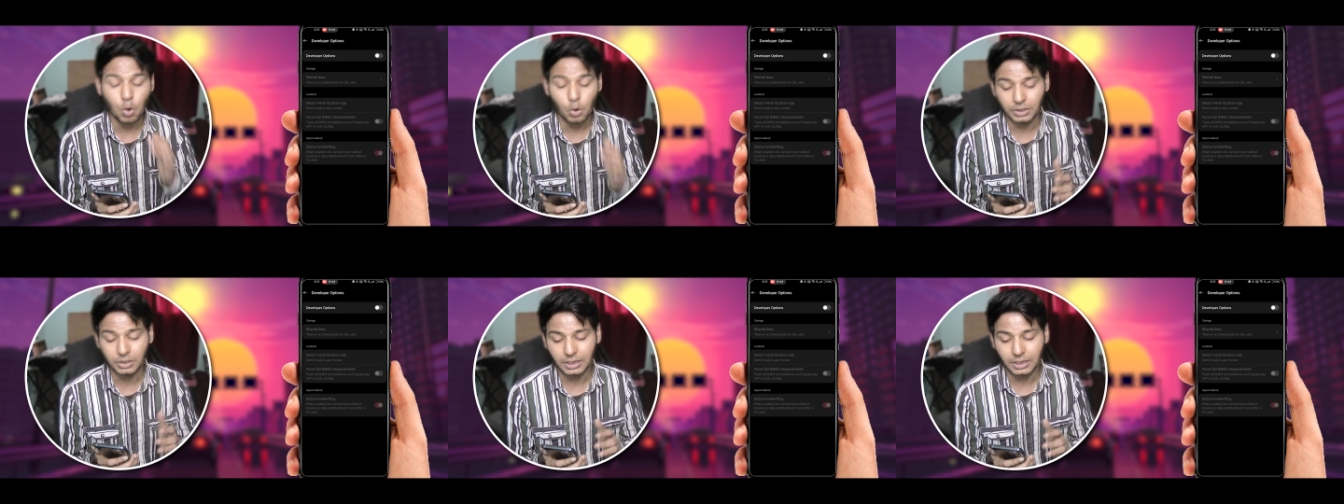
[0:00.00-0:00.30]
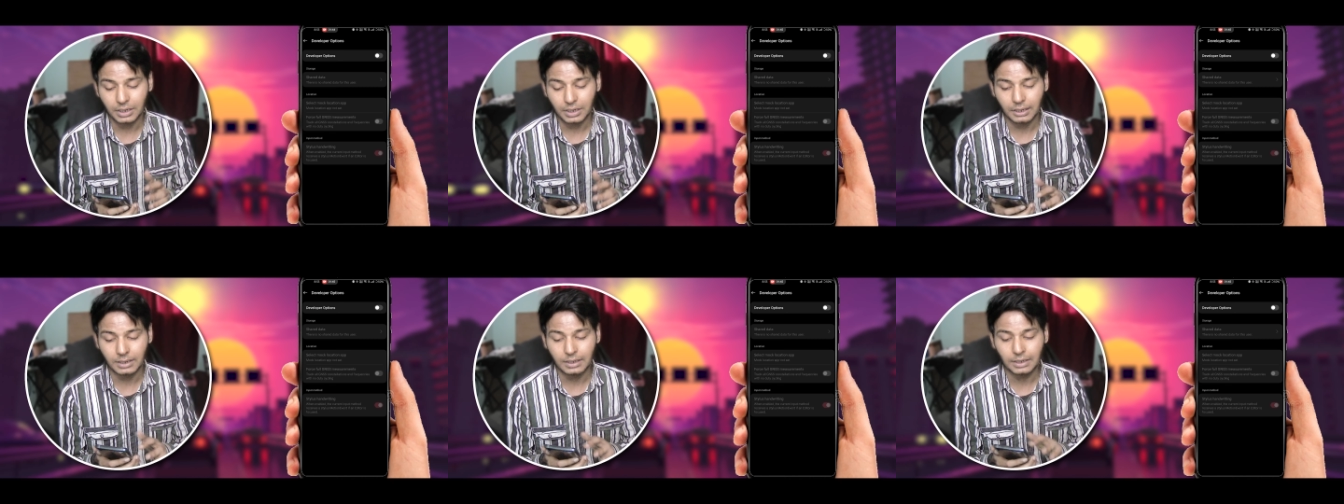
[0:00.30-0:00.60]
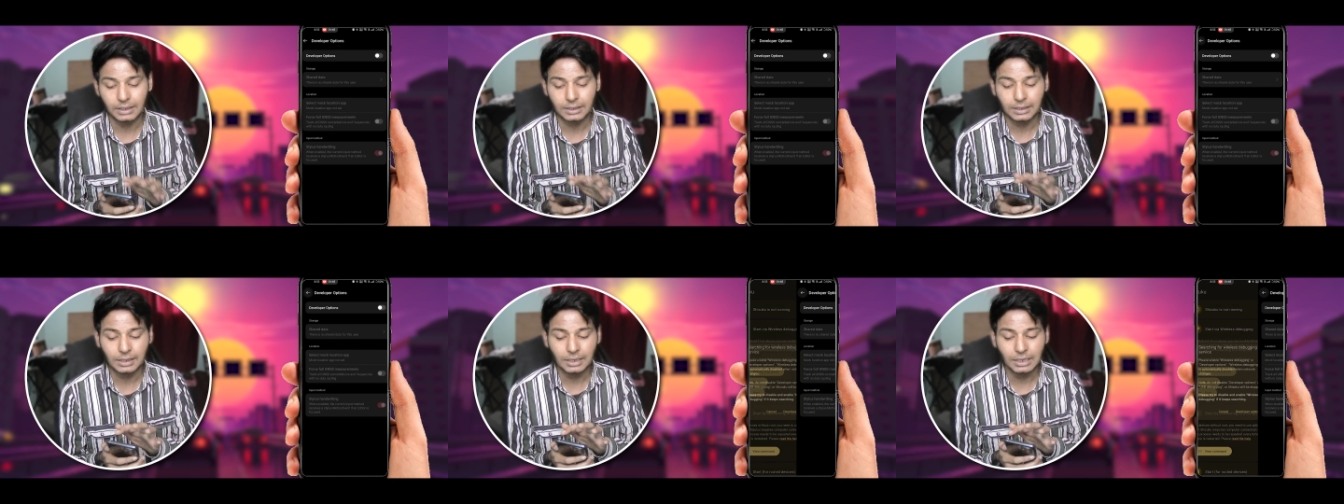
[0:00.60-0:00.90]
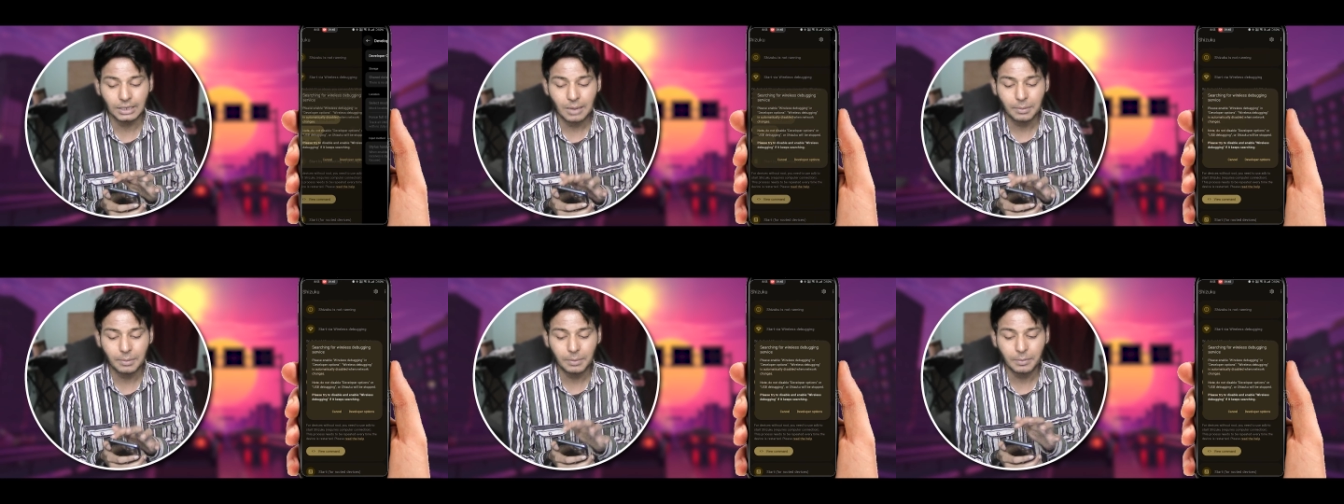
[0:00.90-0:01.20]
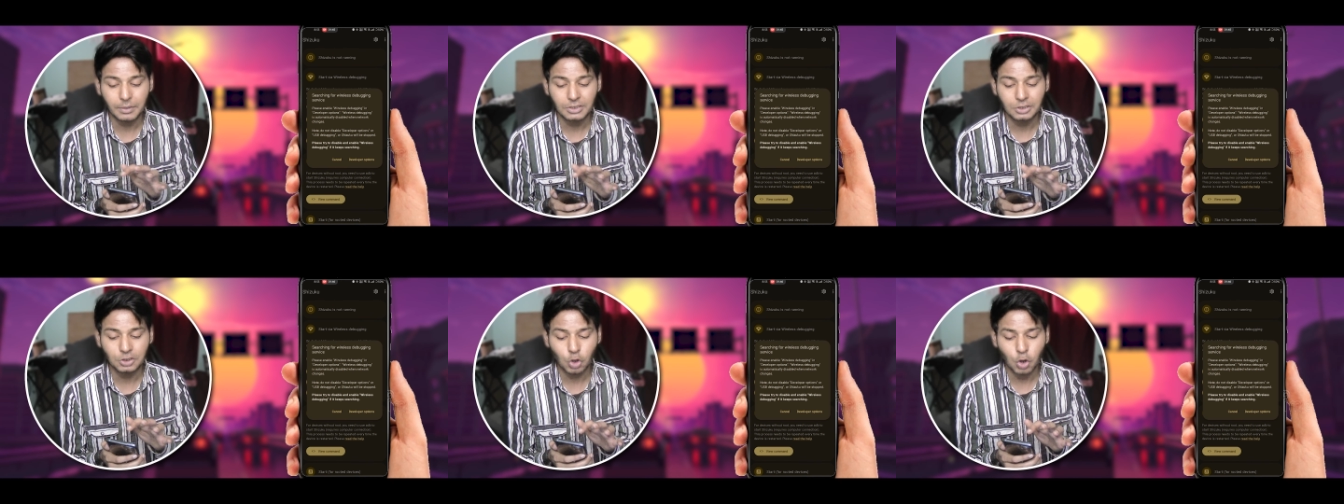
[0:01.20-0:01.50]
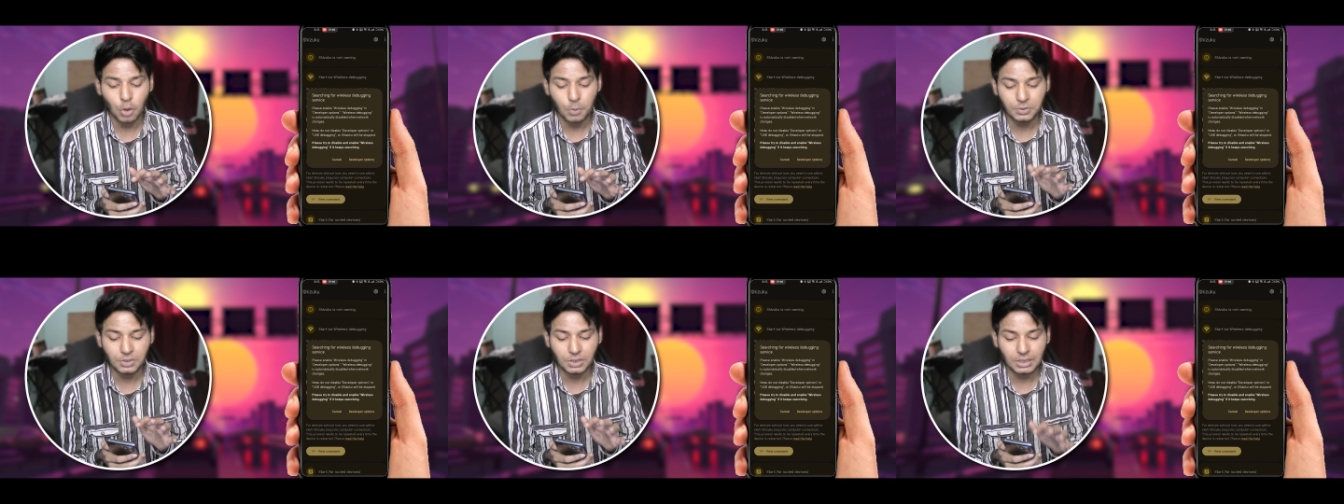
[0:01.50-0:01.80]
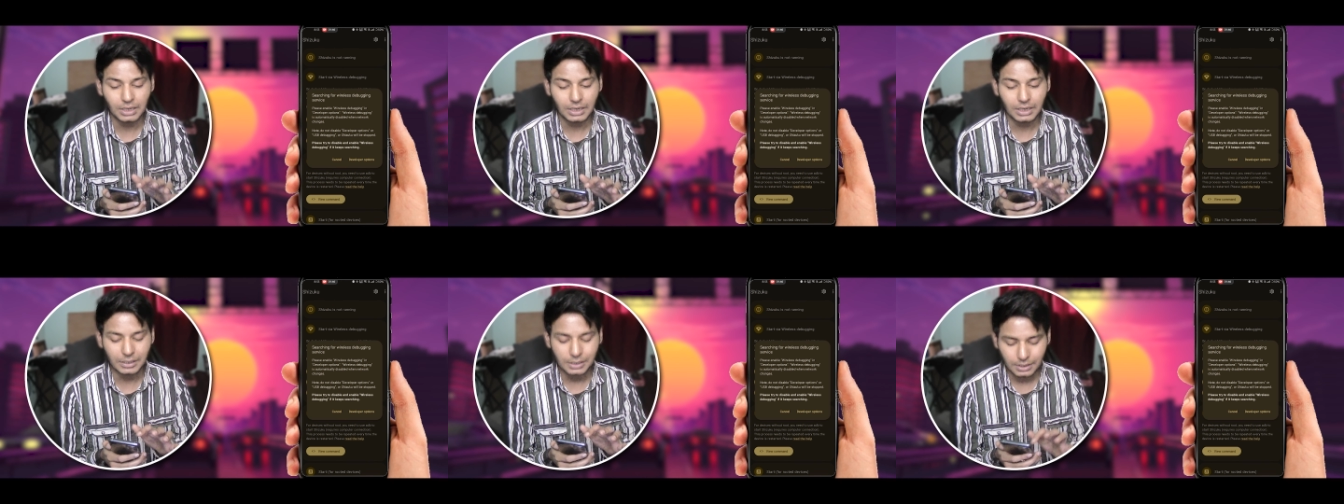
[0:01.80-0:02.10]
ऑन करने का लेकिन अगर आपके पास ये
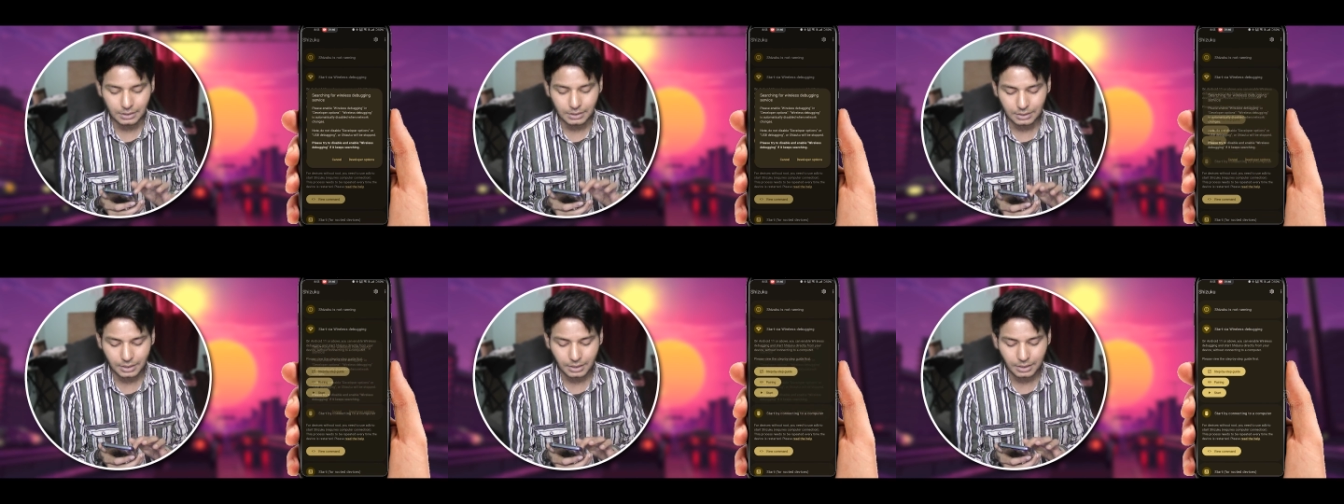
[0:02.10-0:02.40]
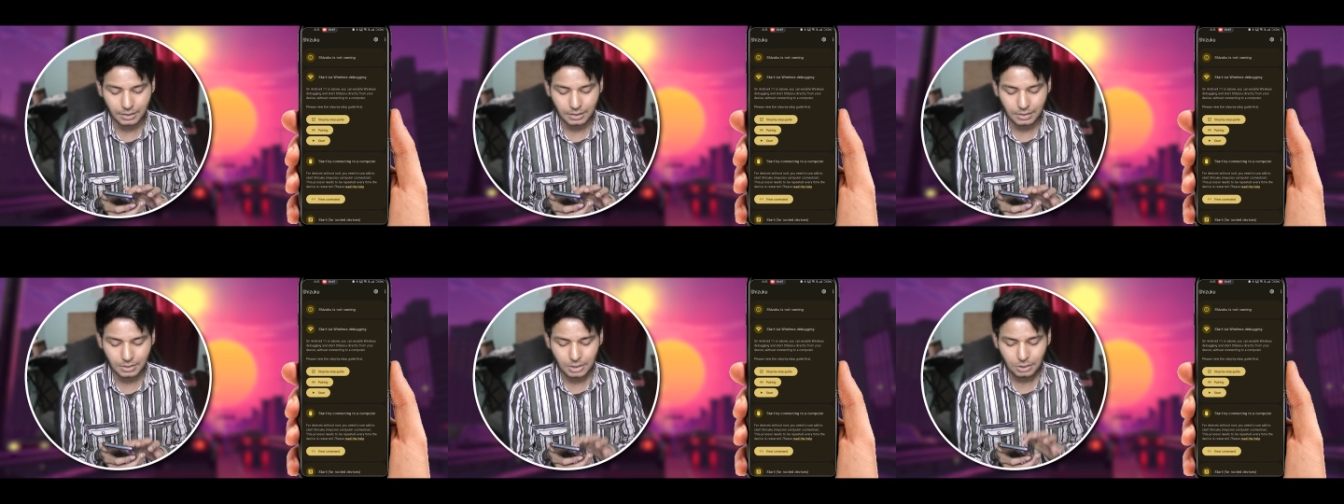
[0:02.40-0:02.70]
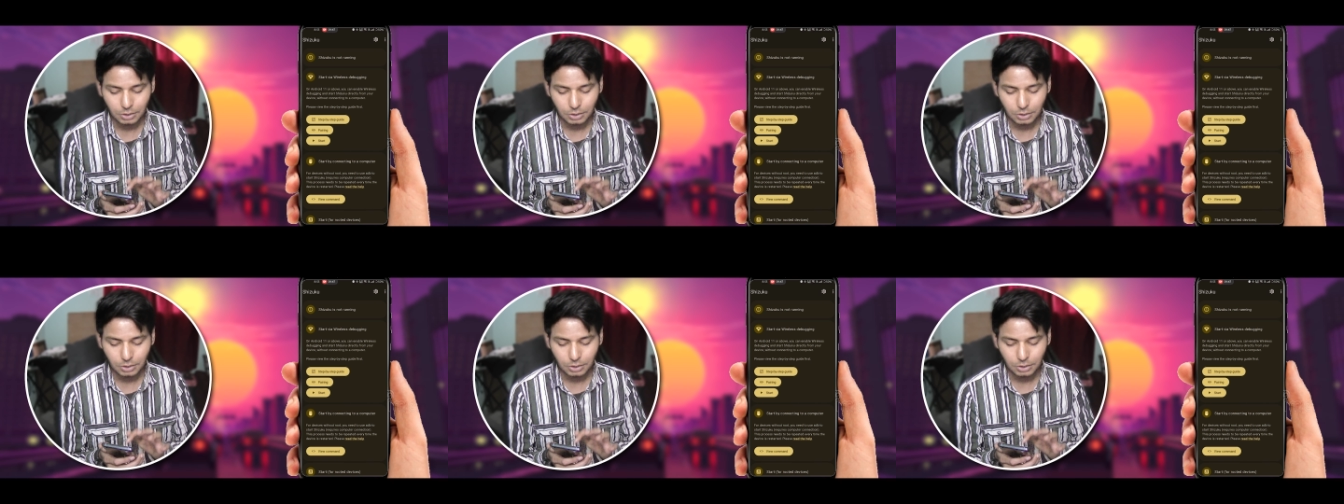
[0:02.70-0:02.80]
ऑप्शन नहीं आता है ना